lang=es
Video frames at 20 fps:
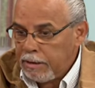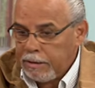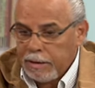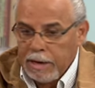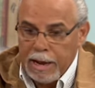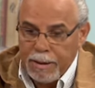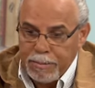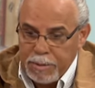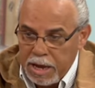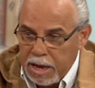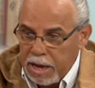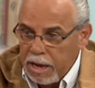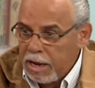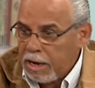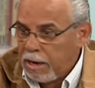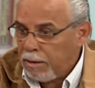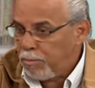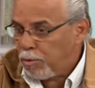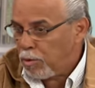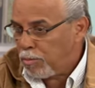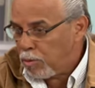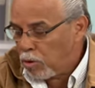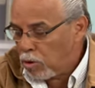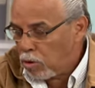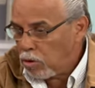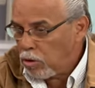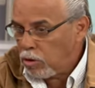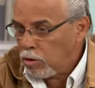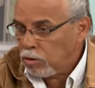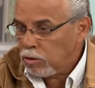la miel, el
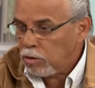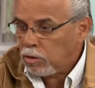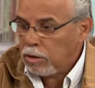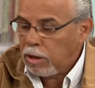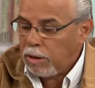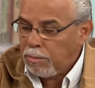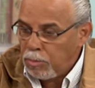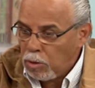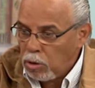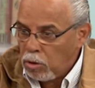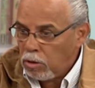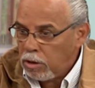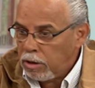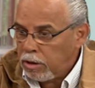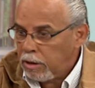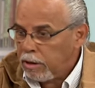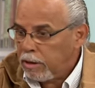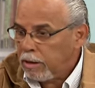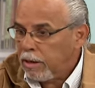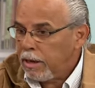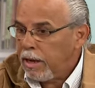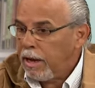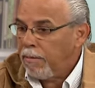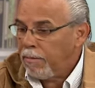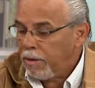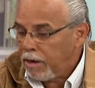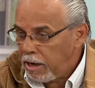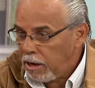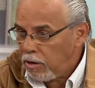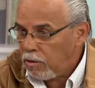propóleo, el polen, el
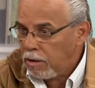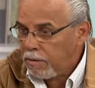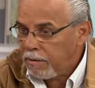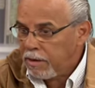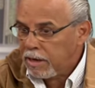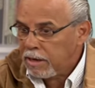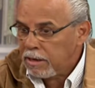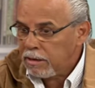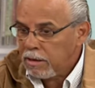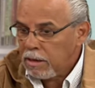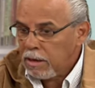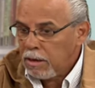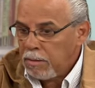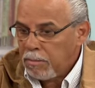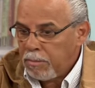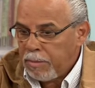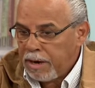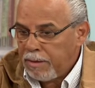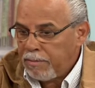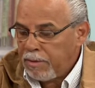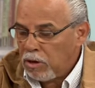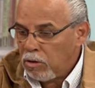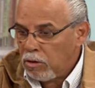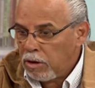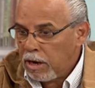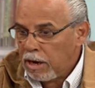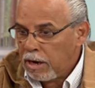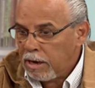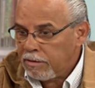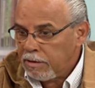veneno de abejas para
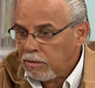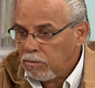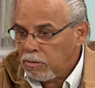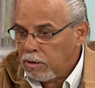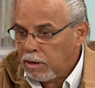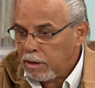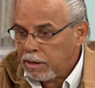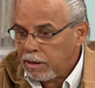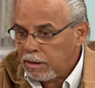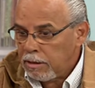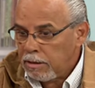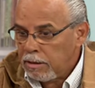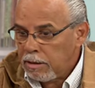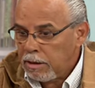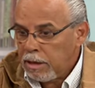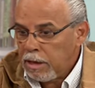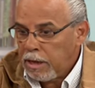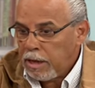mejorar la salud de la gente.